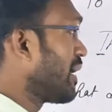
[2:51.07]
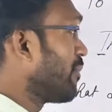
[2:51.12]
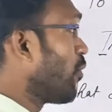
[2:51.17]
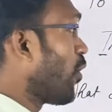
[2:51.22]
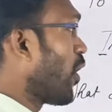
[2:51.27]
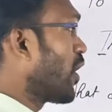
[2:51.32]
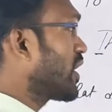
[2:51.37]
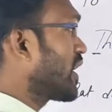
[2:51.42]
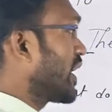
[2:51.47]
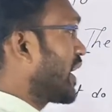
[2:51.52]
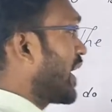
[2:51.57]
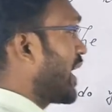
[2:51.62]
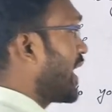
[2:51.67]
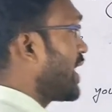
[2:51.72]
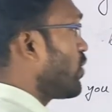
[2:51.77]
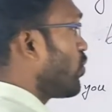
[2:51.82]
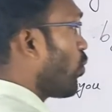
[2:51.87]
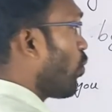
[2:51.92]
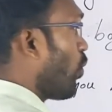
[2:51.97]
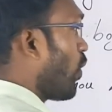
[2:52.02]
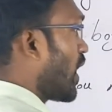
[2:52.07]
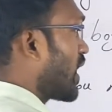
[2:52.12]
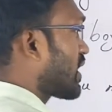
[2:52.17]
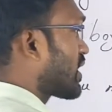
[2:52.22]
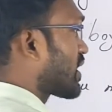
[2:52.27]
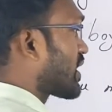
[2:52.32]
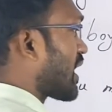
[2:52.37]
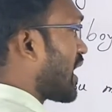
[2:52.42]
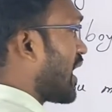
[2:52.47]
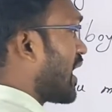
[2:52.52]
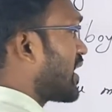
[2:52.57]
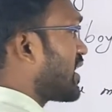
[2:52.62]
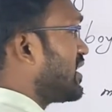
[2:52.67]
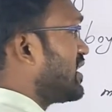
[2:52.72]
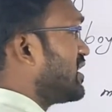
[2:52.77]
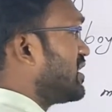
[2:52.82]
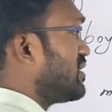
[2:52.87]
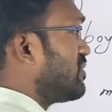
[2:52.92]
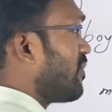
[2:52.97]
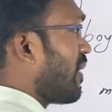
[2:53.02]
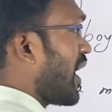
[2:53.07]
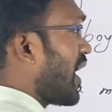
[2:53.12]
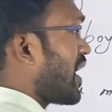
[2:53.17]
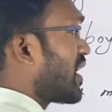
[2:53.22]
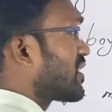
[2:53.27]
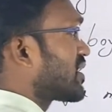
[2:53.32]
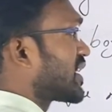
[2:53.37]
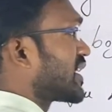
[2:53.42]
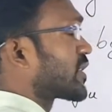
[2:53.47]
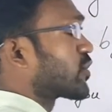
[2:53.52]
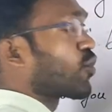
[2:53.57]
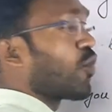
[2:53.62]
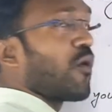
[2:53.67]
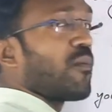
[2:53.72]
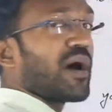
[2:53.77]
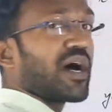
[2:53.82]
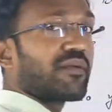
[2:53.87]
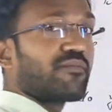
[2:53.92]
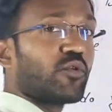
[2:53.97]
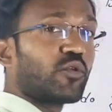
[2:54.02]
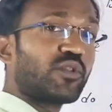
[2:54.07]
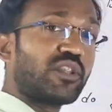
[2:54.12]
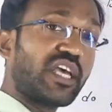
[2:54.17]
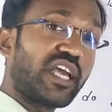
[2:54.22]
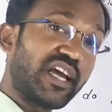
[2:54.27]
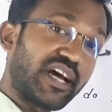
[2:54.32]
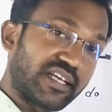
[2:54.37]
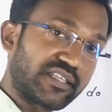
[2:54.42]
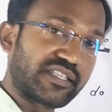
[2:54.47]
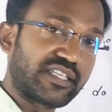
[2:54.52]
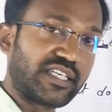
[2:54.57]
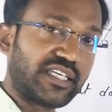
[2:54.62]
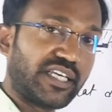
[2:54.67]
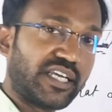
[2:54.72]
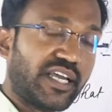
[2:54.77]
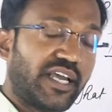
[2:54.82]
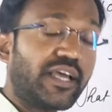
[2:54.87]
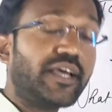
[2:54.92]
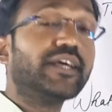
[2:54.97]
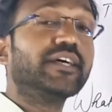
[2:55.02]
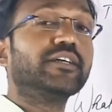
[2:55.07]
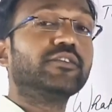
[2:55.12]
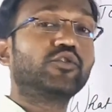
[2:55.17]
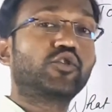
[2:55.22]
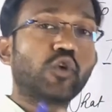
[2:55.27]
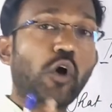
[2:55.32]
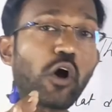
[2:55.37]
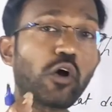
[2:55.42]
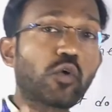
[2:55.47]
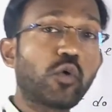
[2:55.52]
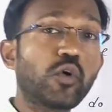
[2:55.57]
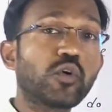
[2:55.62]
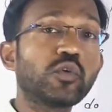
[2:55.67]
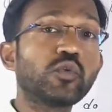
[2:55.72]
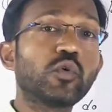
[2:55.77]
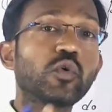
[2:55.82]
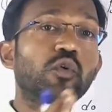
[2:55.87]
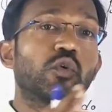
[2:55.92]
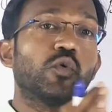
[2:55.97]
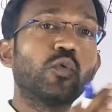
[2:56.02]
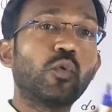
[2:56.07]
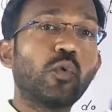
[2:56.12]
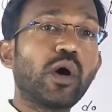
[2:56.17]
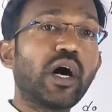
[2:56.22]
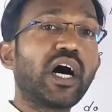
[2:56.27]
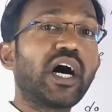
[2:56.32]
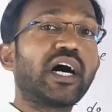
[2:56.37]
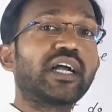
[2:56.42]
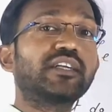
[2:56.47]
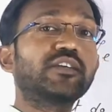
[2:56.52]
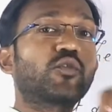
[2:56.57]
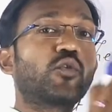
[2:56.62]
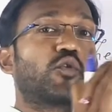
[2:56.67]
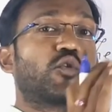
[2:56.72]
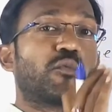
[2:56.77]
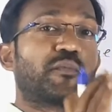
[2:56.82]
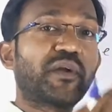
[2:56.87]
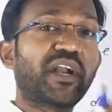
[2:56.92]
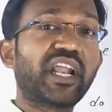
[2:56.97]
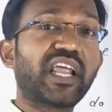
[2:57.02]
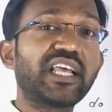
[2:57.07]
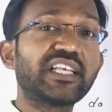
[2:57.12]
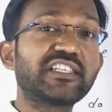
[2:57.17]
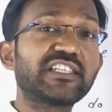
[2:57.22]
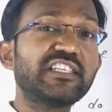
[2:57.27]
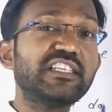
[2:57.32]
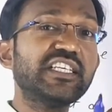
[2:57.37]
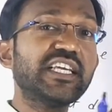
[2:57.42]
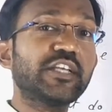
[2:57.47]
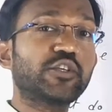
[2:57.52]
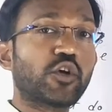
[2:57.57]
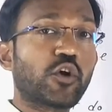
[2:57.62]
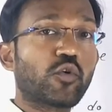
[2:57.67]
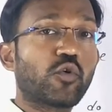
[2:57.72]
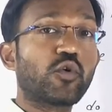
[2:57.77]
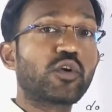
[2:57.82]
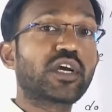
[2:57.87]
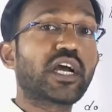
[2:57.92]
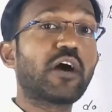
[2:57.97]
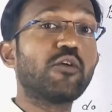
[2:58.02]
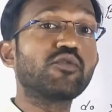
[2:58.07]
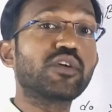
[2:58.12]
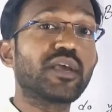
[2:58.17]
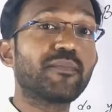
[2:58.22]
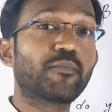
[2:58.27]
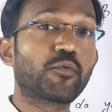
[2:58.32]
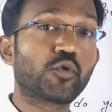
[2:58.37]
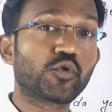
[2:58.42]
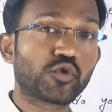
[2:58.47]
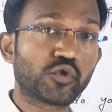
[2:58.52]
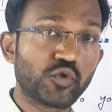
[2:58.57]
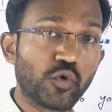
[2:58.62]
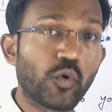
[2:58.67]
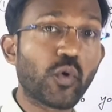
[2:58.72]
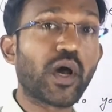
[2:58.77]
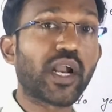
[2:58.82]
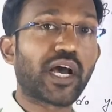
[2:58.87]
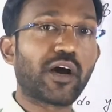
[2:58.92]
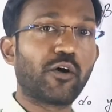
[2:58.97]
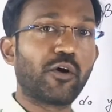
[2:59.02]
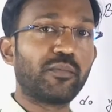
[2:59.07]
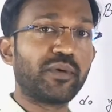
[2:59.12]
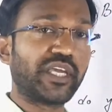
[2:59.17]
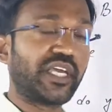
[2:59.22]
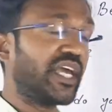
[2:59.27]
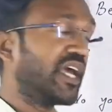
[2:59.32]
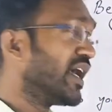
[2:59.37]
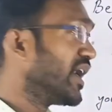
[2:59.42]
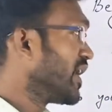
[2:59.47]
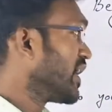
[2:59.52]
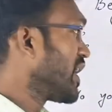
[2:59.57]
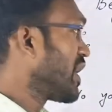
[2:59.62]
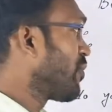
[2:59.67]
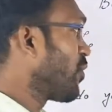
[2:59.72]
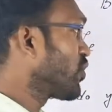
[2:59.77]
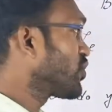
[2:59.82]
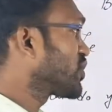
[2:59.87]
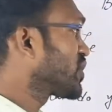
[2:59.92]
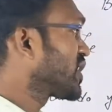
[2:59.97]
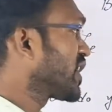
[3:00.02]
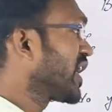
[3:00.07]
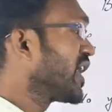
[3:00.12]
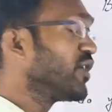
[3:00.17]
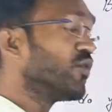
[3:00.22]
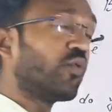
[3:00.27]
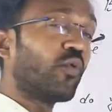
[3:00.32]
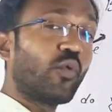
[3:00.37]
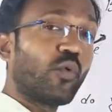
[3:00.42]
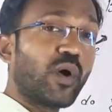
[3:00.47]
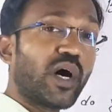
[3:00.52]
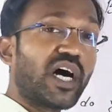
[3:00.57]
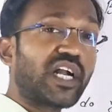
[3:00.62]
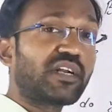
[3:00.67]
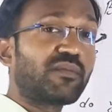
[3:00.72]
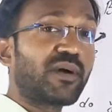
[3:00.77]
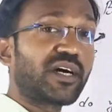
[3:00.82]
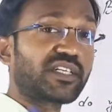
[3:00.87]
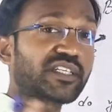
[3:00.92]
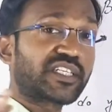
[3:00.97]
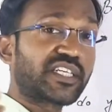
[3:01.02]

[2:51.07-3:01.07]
এবং এই ওয়ার্ডটা ইনভার্টেড কমার মধ্যে আছে যখন কোনো ওয়ার্ড কোনো ফ্রেজ নিয়ে যখন কাউকে প্রশ্ন করা হবে এবং সেই ওয়ার্ড বা